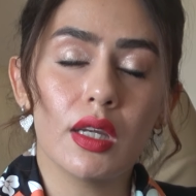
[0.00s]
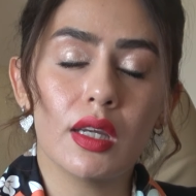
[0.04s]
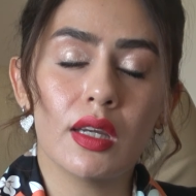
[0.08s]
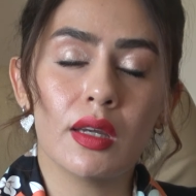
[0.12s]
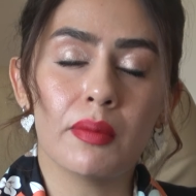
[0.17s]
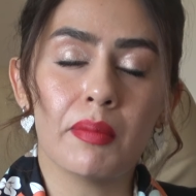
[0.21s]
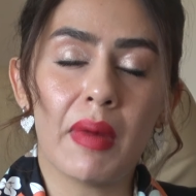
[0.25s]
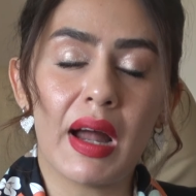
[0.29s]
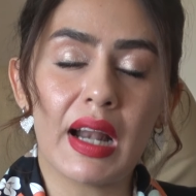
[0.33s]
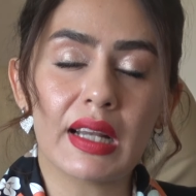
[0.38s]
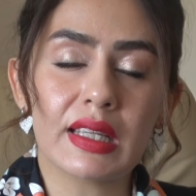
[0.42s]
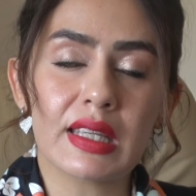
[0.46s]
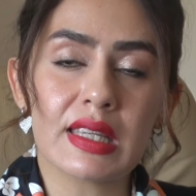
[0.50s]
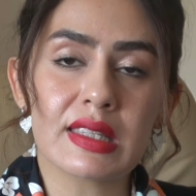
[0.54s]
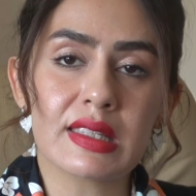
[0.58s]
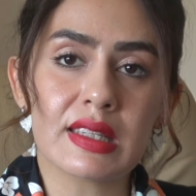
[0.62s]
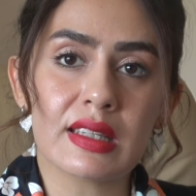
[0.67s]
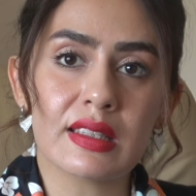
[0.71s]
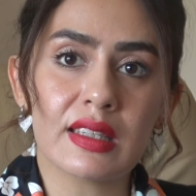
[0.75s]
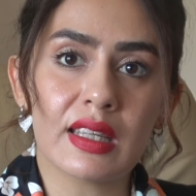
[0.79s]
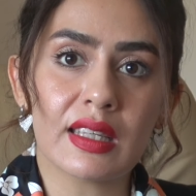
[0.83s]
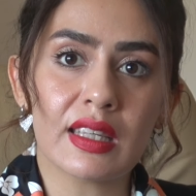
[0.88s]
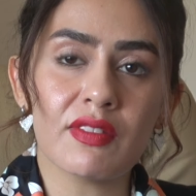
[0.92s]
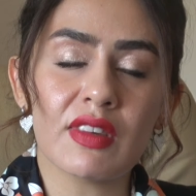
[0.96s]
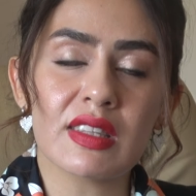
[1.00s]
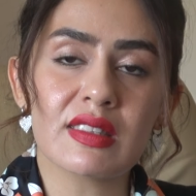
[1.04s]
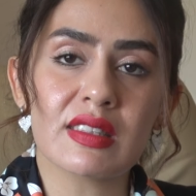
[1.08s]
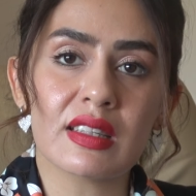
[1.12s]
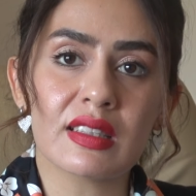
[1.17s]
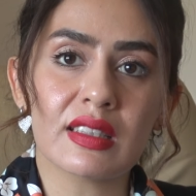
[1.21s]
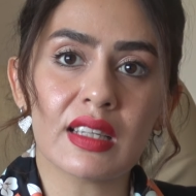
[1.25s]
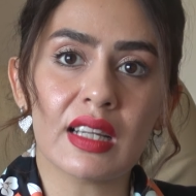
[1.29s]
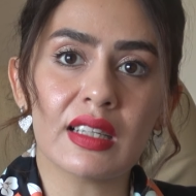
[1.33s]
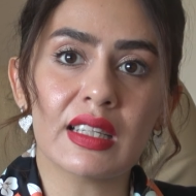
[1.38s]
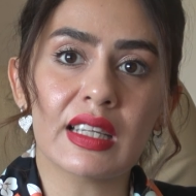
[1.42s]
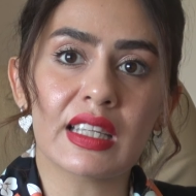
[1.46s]
e, merkezlerindeki
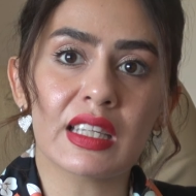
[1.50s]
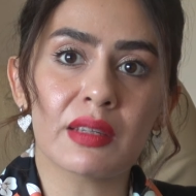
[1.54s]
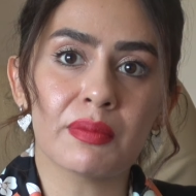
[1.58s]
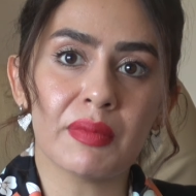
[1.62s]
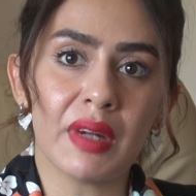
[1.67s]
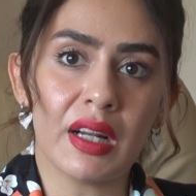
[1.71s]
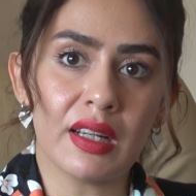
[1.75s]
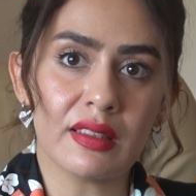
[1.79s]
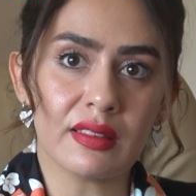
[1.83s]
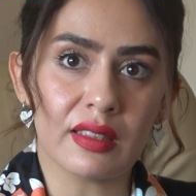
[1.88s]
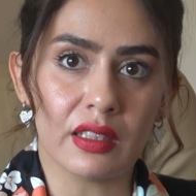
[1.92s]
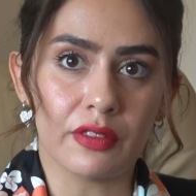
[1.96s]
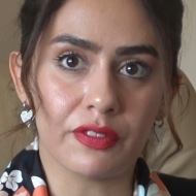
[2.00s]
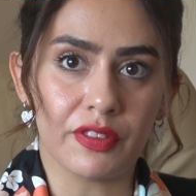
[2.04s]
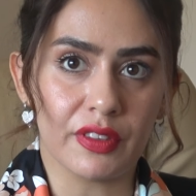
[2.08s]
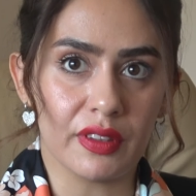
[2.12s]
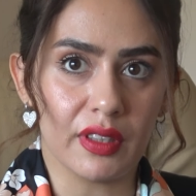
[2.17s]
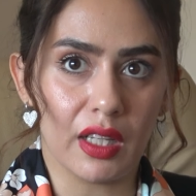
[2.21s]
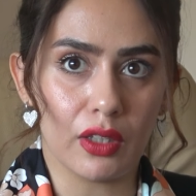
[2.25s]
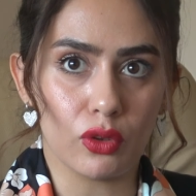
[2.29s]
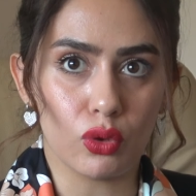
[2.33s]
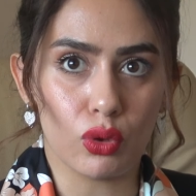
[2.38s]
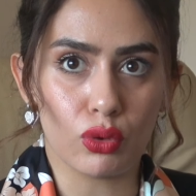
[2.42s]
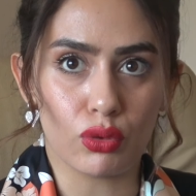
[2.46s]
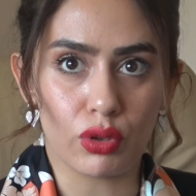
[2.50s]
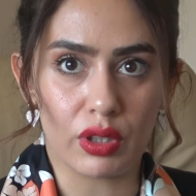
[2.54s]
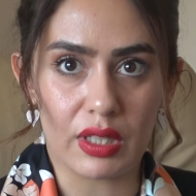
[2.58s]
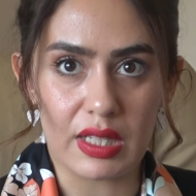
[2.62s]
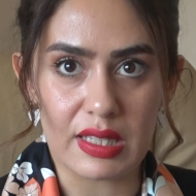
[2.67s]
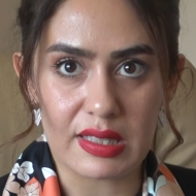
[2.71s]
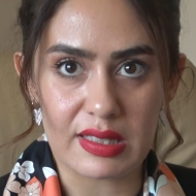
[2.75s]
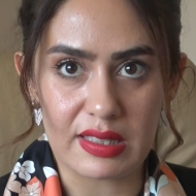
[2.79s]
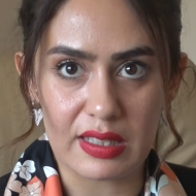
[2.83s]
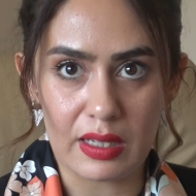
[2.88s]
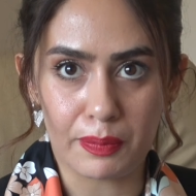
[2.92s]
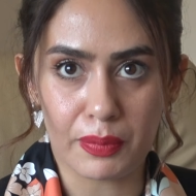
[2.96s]
veteriner hekimler tarafından
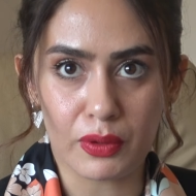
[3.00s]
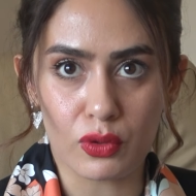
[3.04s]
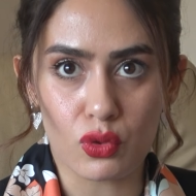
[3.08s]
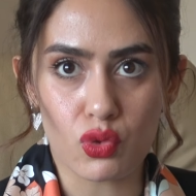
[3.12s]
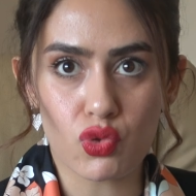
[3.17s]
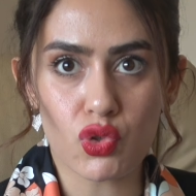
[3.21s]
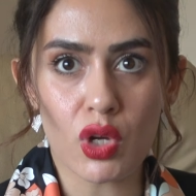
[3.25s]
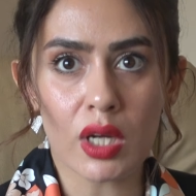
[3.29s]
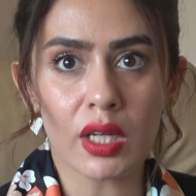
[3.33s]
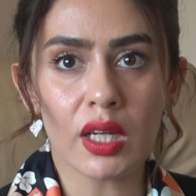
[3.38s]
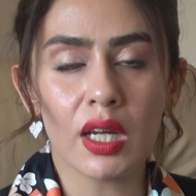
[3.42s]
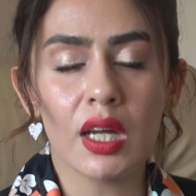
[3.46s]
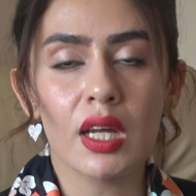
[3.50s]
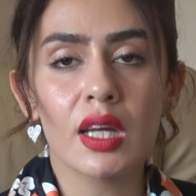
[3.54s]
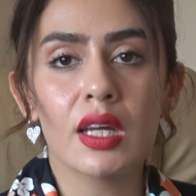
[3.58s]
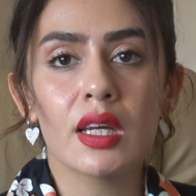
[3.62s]
ötenezi yapılacak.